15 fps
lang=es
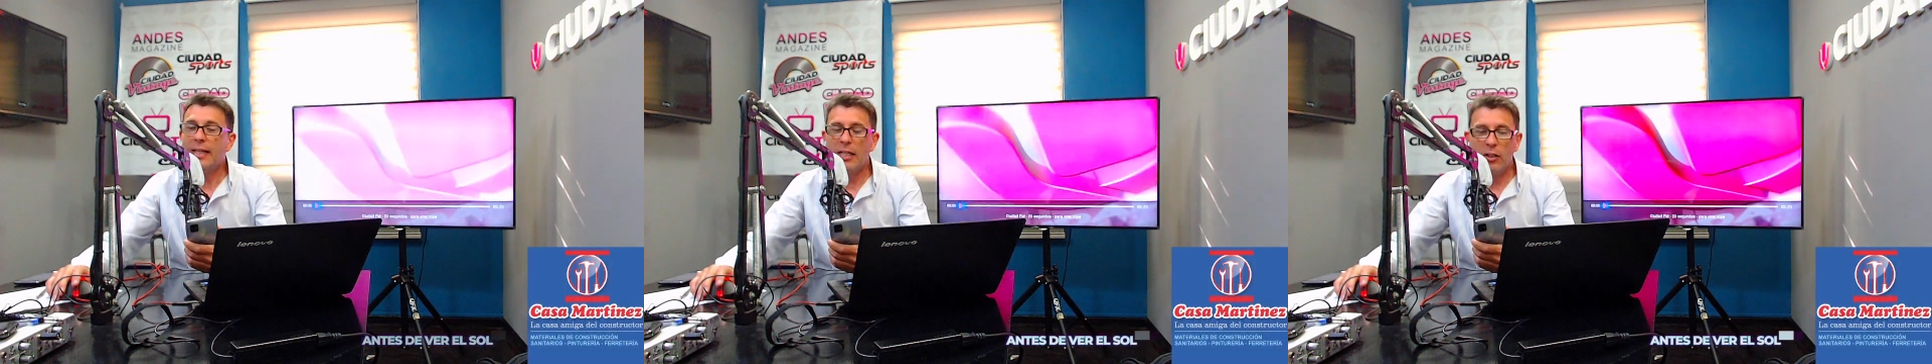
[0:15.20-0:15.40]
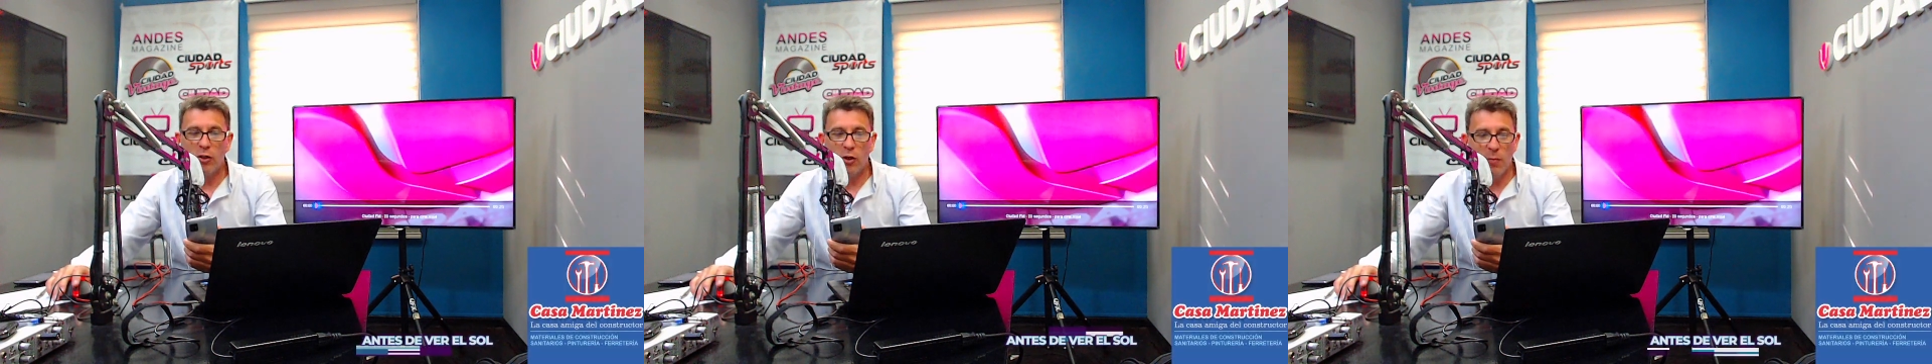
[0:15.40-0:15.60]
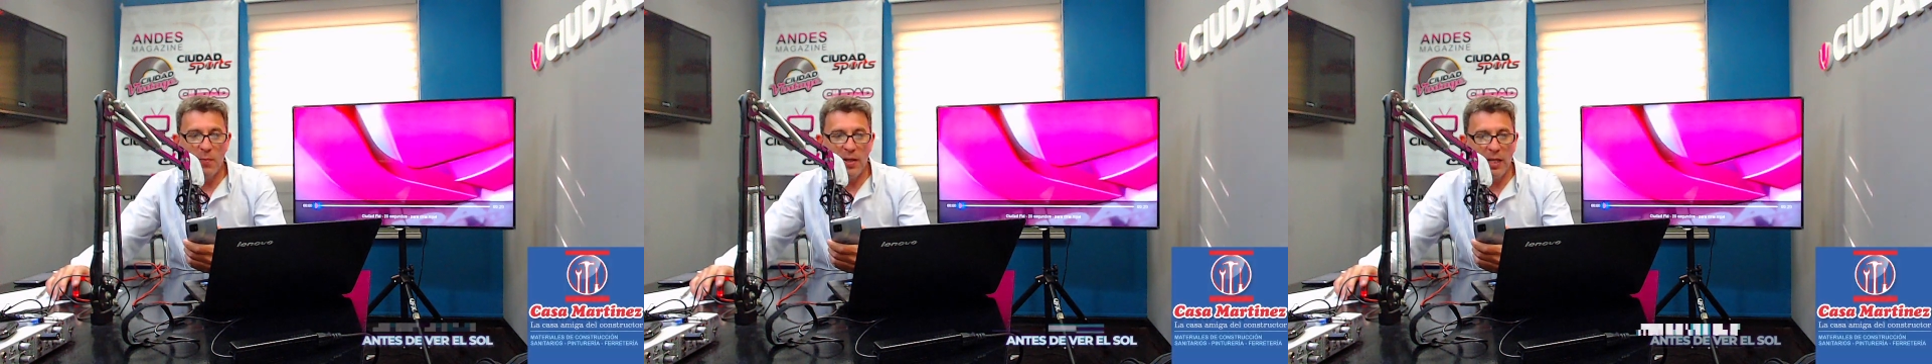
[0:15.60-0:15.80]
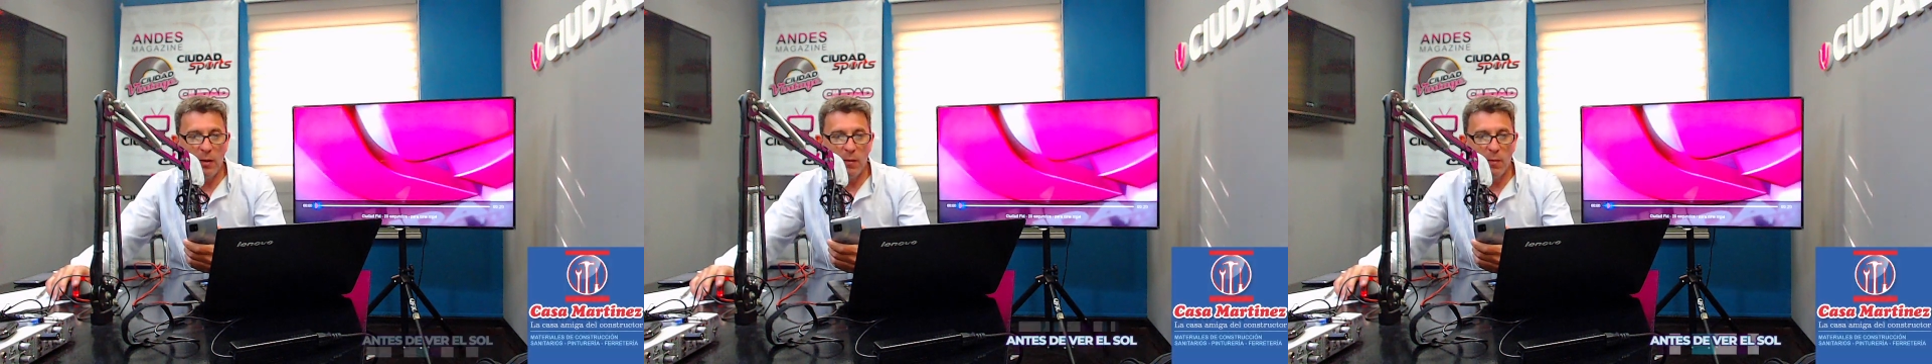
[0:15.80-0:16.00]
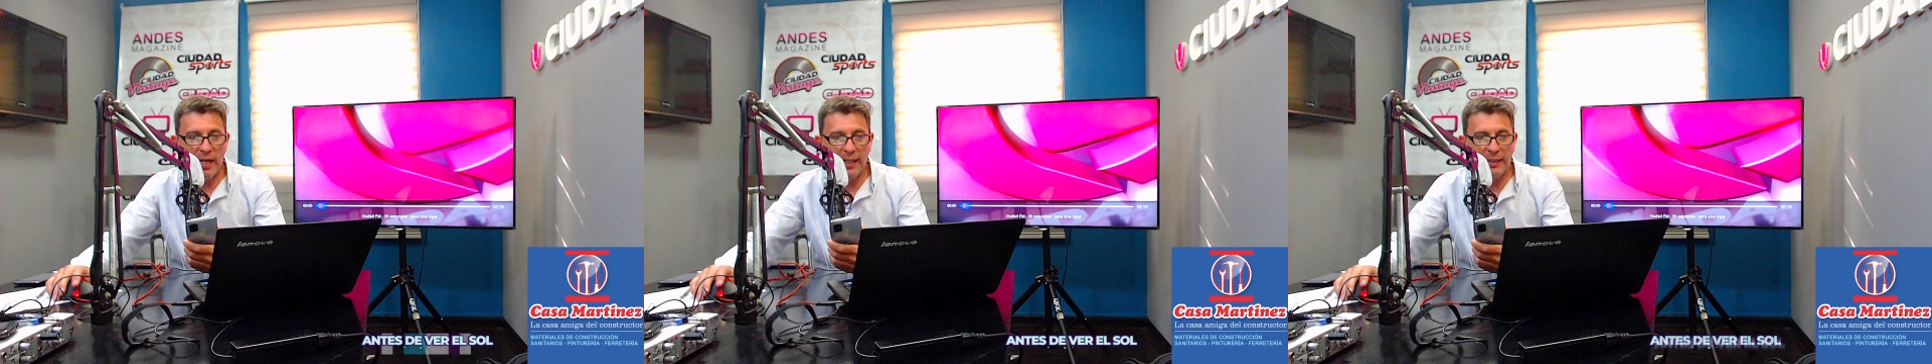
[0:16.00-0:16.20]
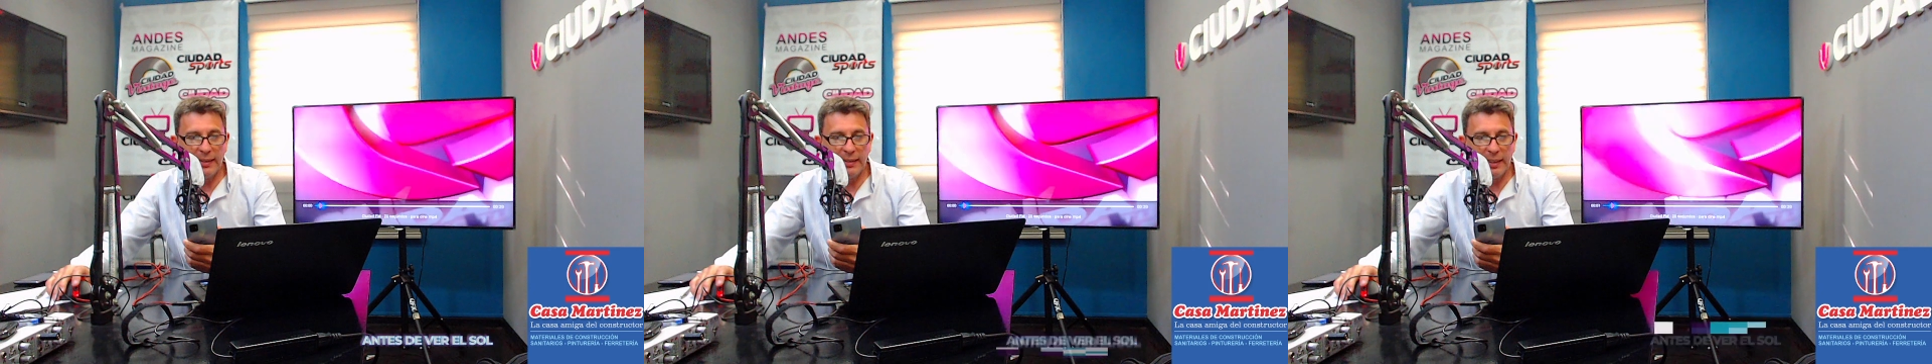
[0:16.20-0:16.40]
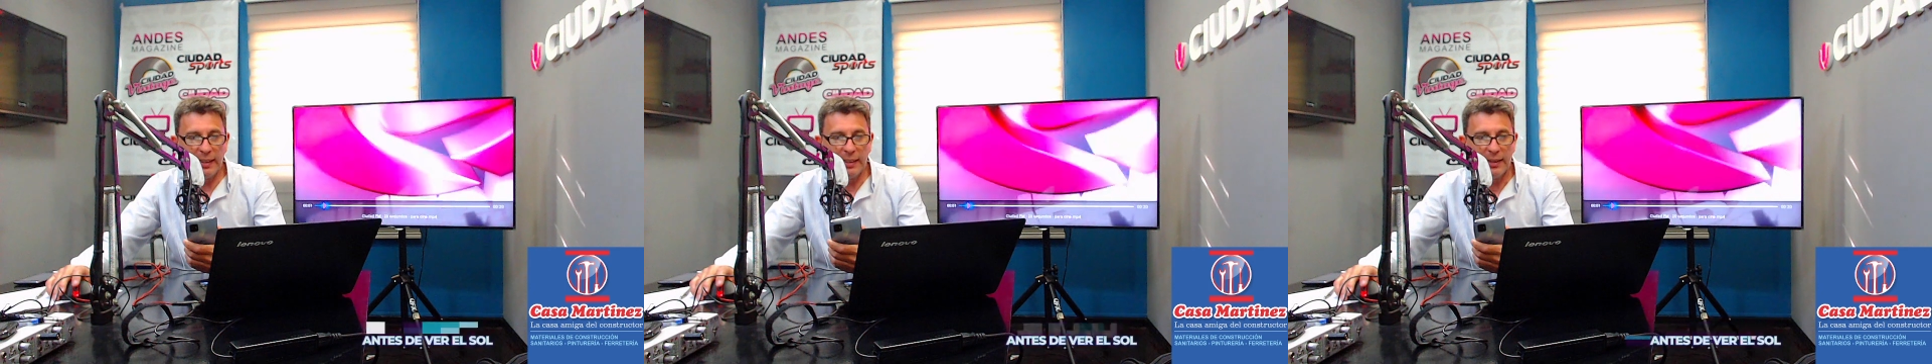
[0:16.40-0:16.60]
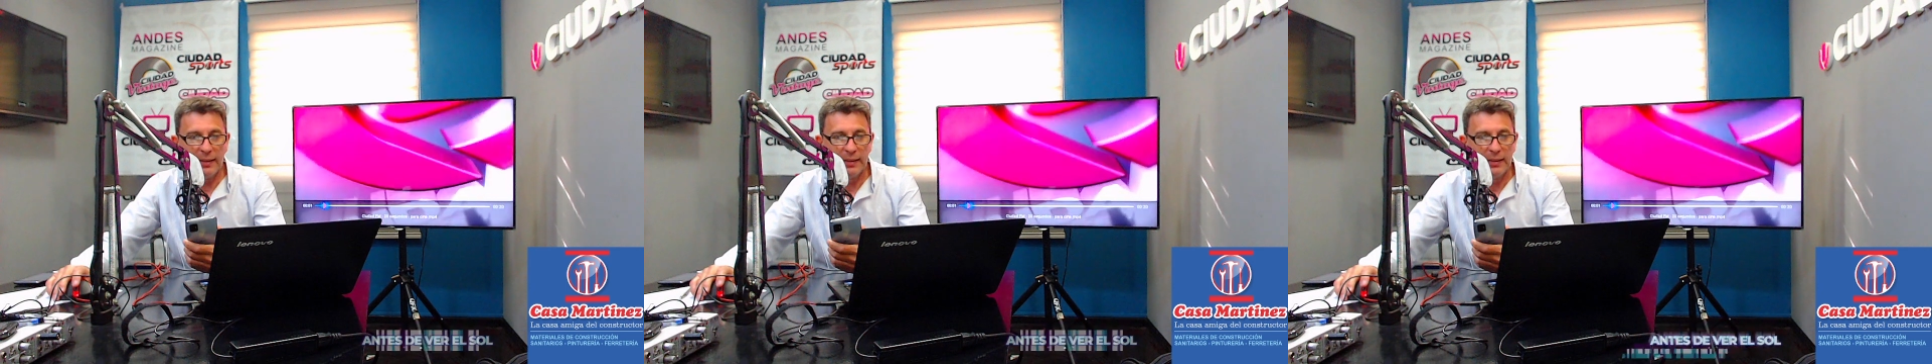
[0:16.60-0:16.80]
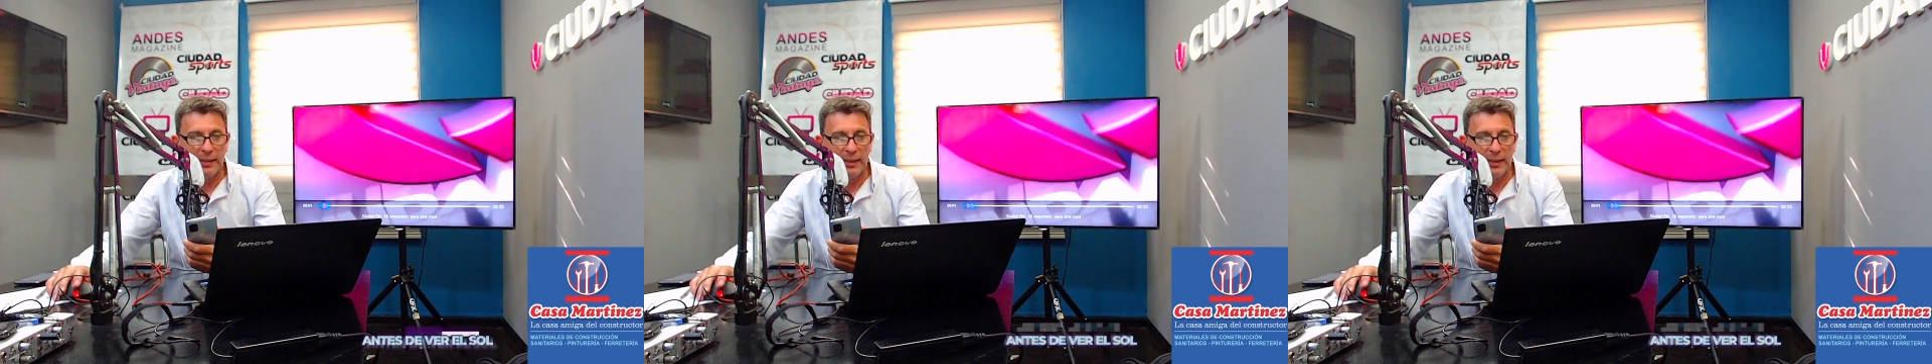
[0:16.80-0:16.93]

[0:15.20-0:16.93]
en el 2020.